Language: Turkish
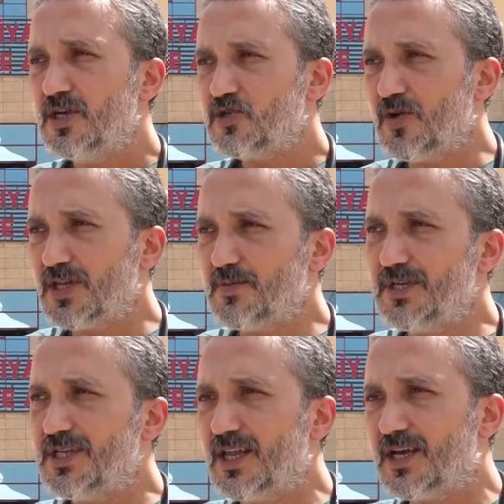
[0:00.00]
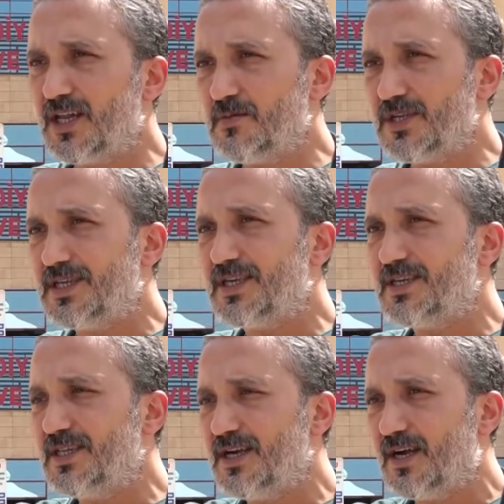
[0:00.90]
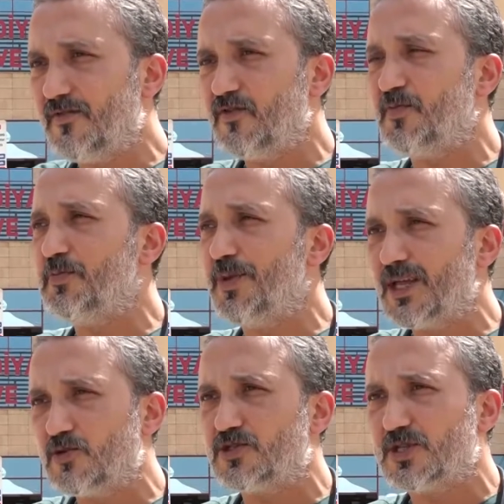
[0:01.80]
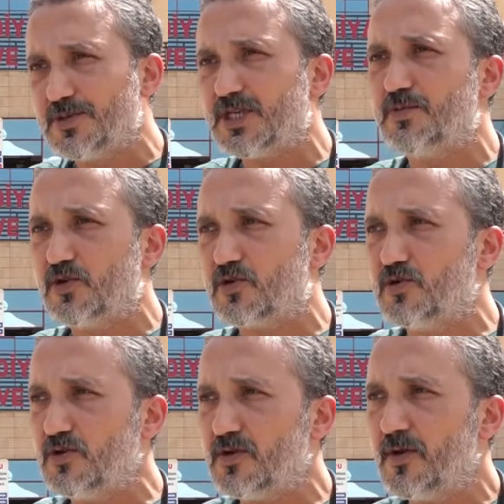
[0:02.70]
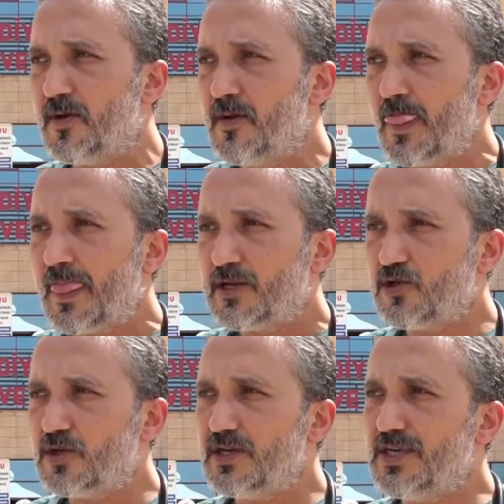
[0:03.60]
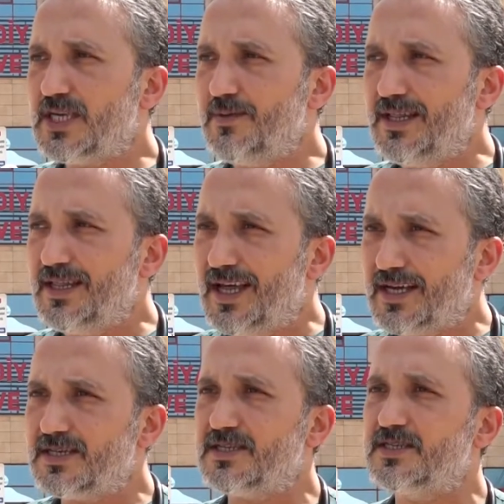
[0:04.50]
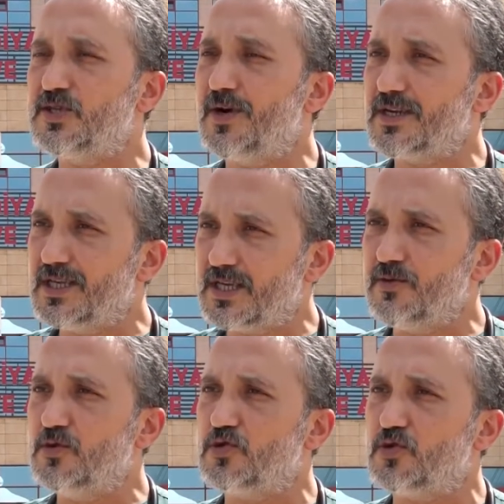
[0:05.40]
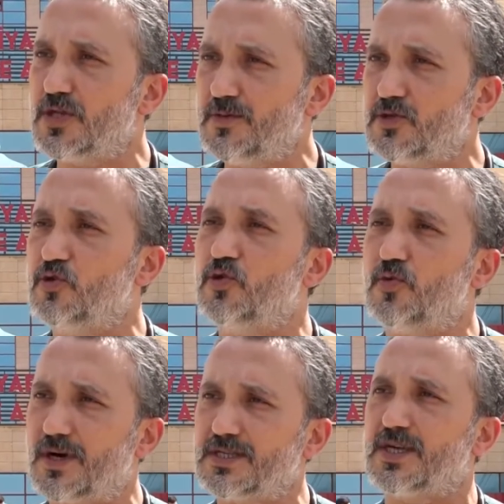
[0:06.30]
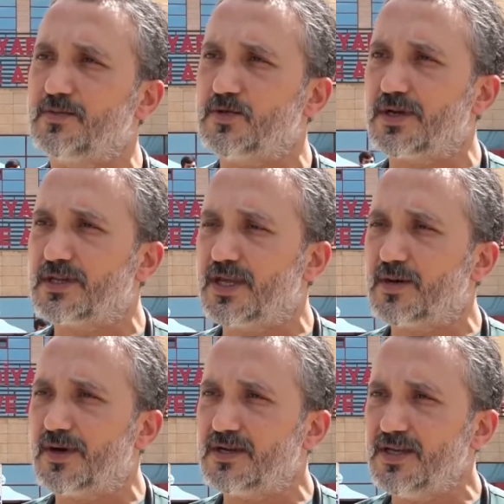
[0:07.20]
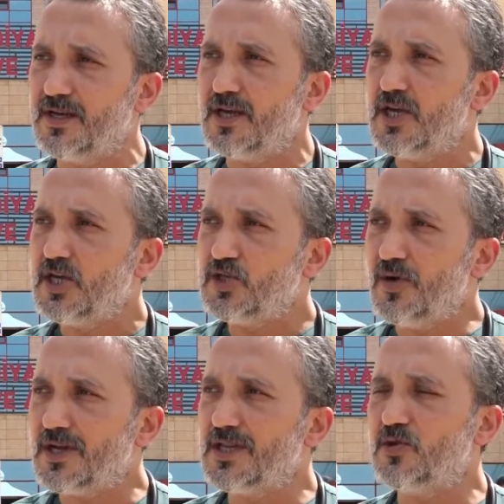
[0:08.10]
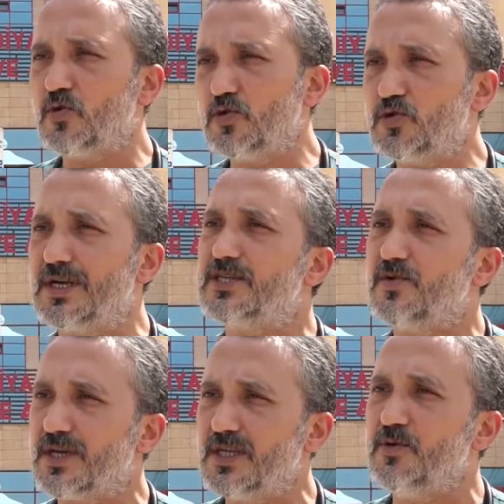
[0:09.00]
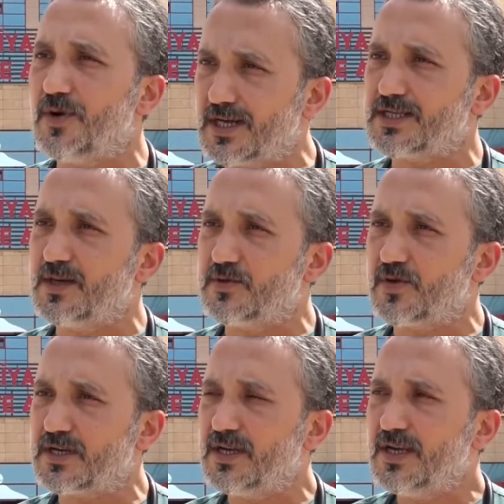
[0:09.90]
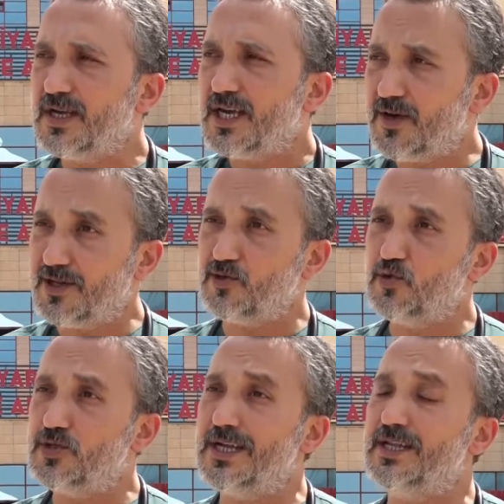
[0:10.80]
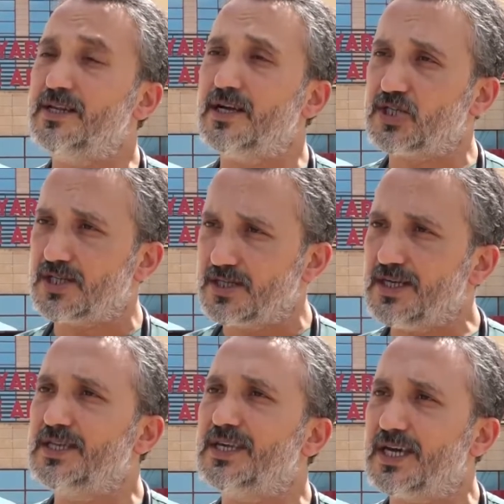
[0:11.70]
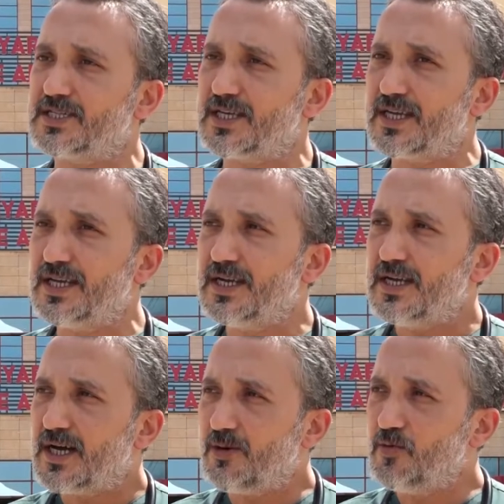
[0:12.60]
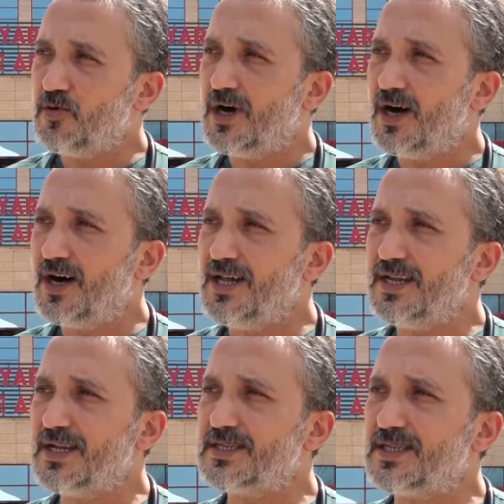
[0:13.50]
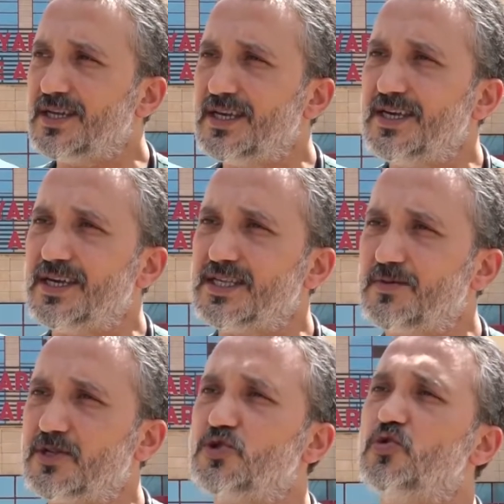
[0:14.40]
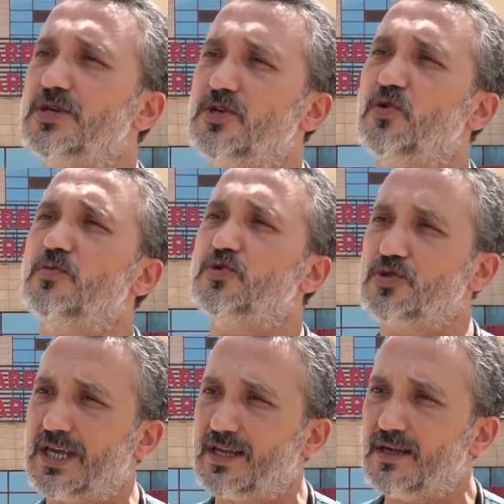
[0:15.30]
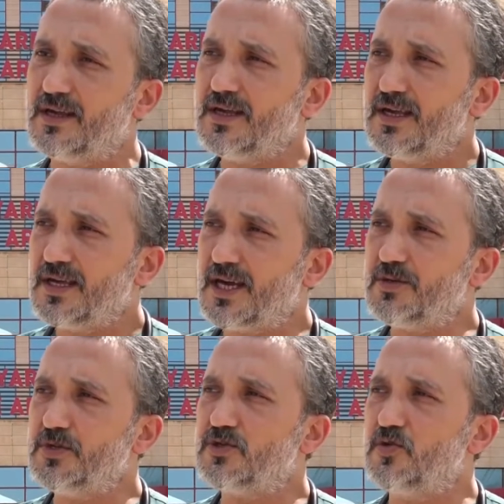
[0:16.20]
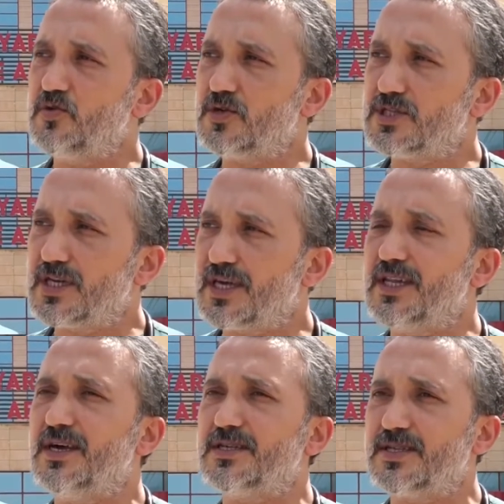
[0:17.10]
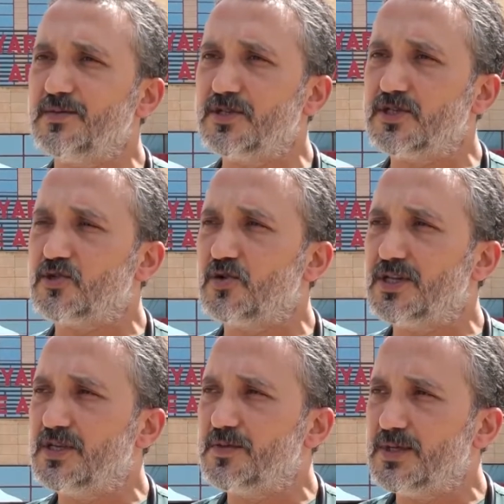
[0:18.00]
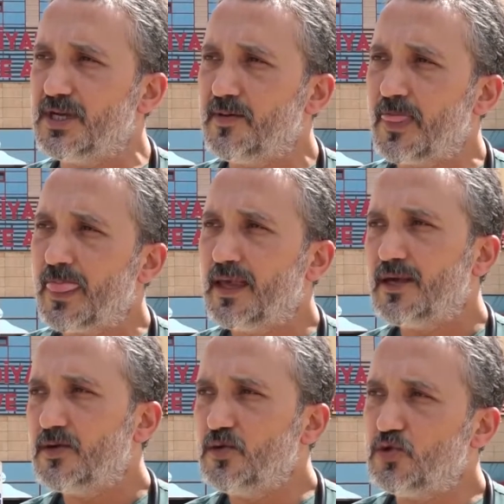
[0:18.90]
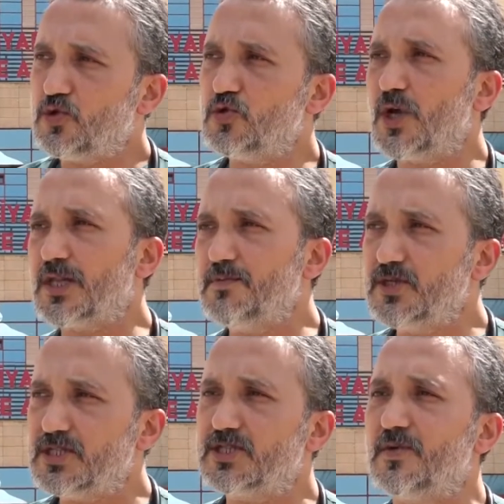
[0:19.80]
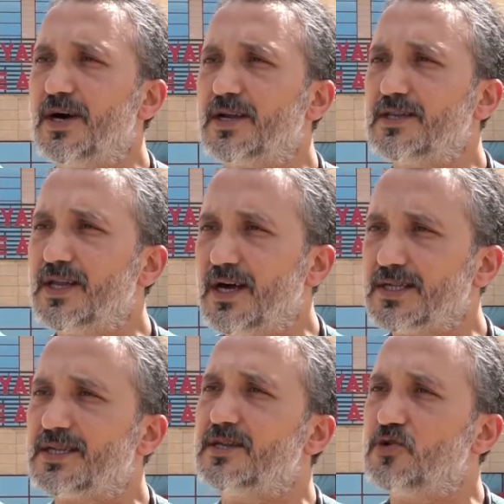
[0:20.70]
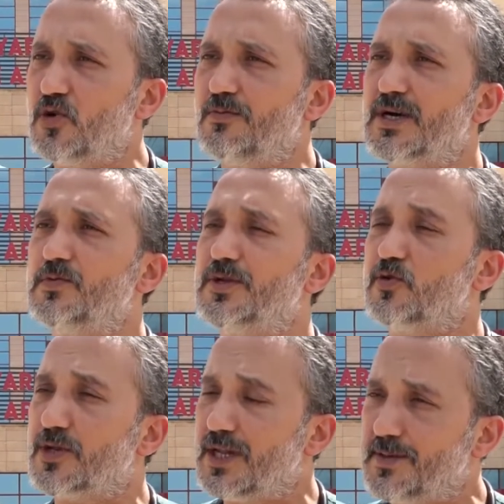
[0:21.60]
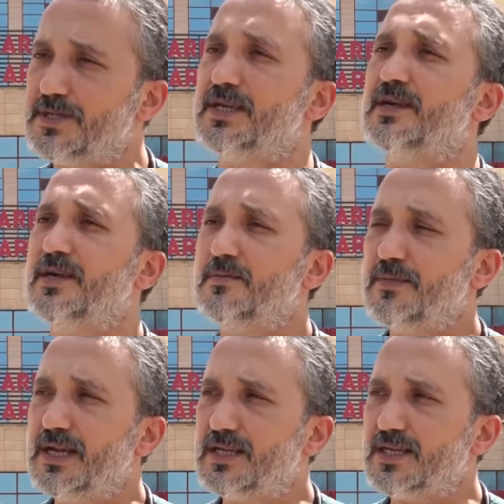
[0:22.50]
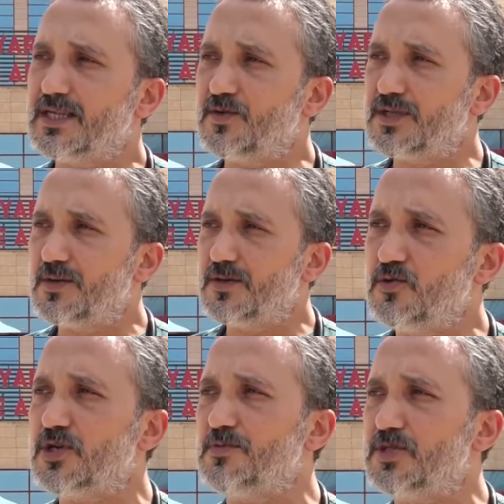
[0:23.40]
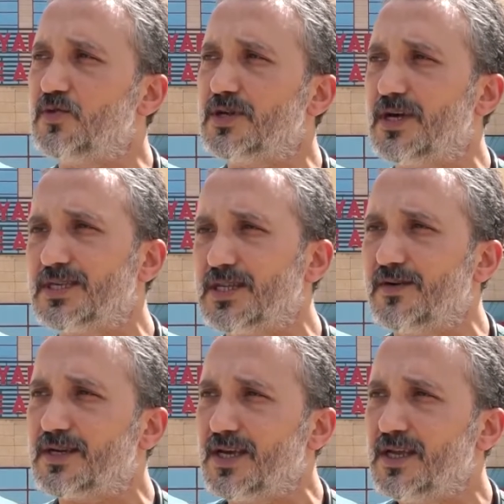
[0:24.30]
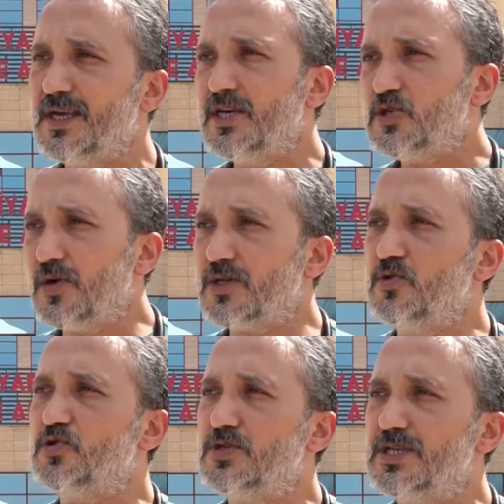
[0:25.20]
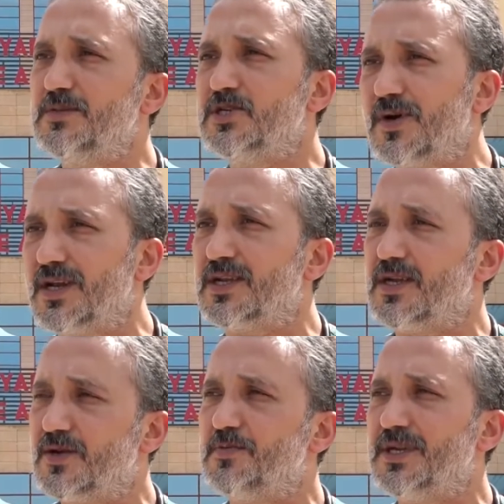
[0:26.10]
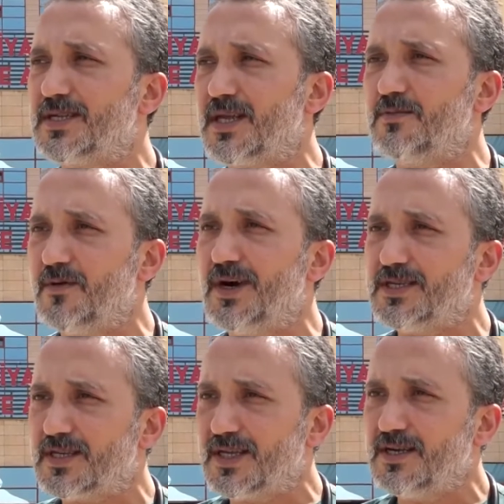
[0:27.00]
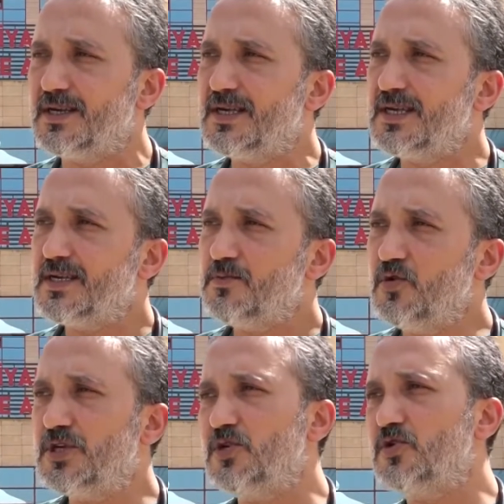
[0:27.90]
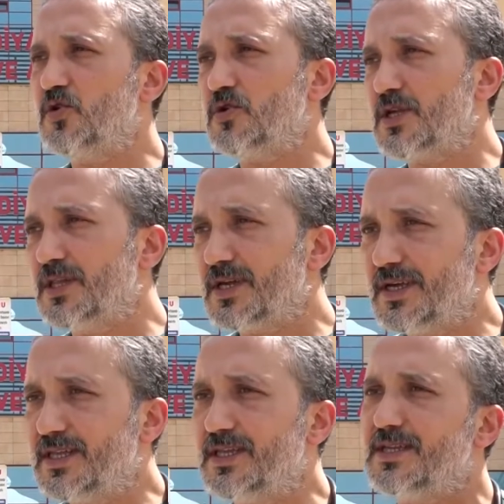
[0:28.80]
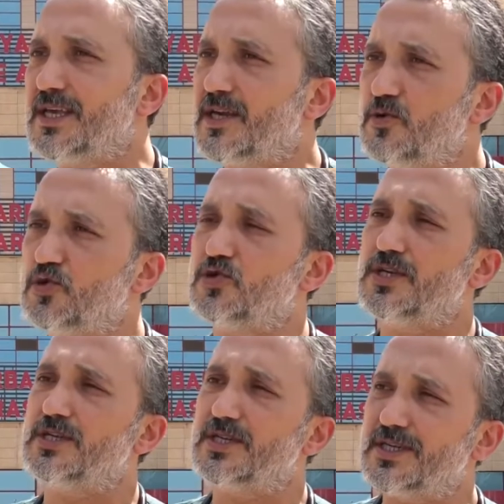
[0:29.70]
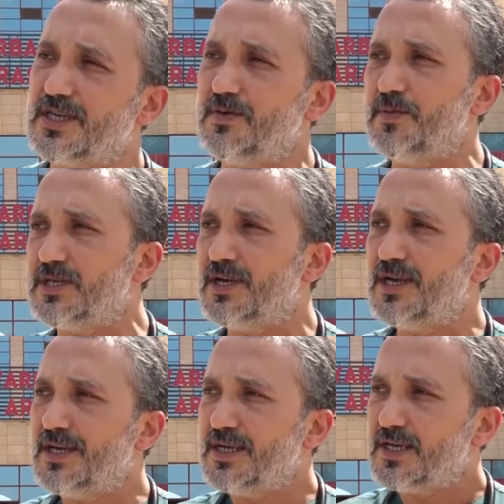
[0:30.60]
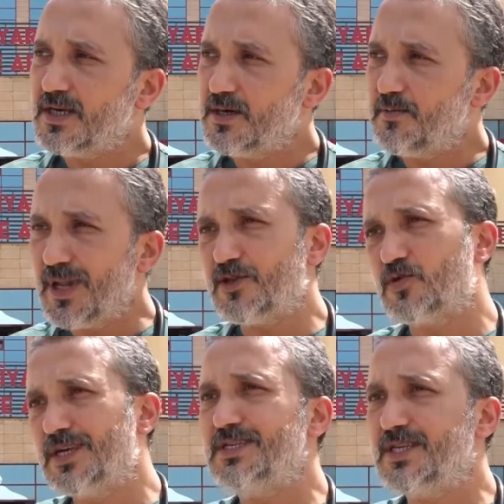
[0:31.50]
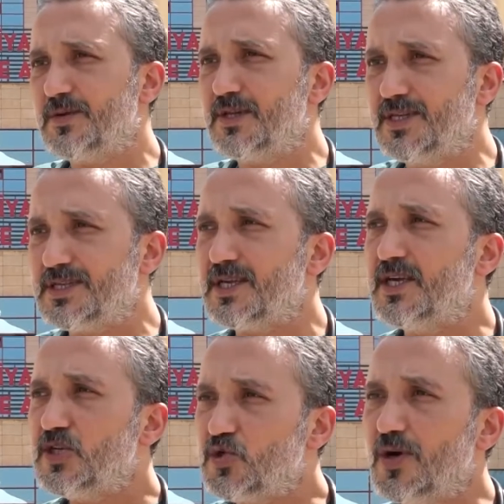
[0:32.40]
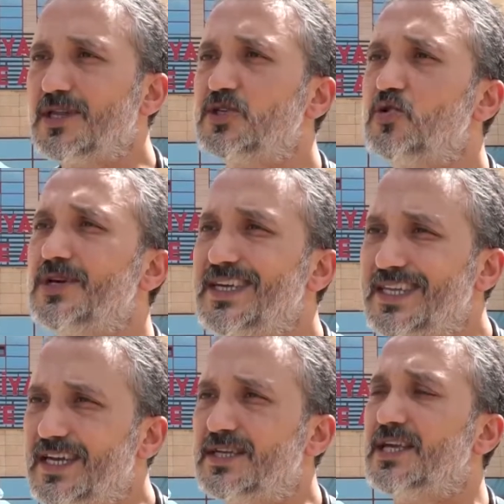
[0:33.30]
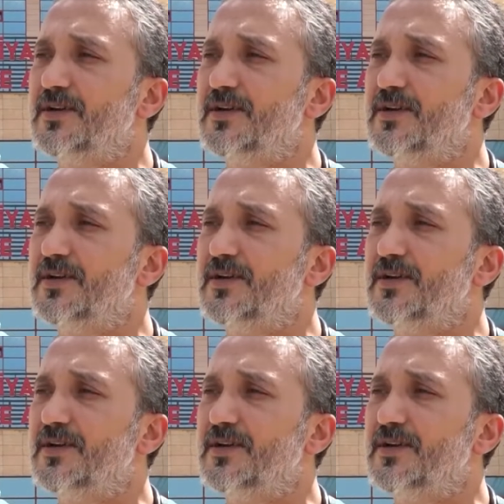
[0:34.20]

Şu anda bir dalgalanma seyrinde hafif bir plato çizmiş gibi görünüyor. Çünkü 2000'ler civarında 2000 üstünde bir günlük vaka sayımız vardı Diyarbakır'da. Şu anda 900'ler civarında bir vaka sayımız var. Evet %50'nin aşağısına indi gerçekten. Ama bunu halen hastaneye yansıması çok iyi olmuş değil. Yani biz günlük işte kendi hastanemiz için söylediğimizde 360 civarında hastanın yoğun bakım ve total hepsi birlikte servislerle 360 civarında hasta varken şu anda 320 civarlarında evet bir azalma varsa da bu 290'lara indi tekrar 300'lere çıktı gibi bir e, platodayız diyebiliriz. Şu anda çok iyi değiliz.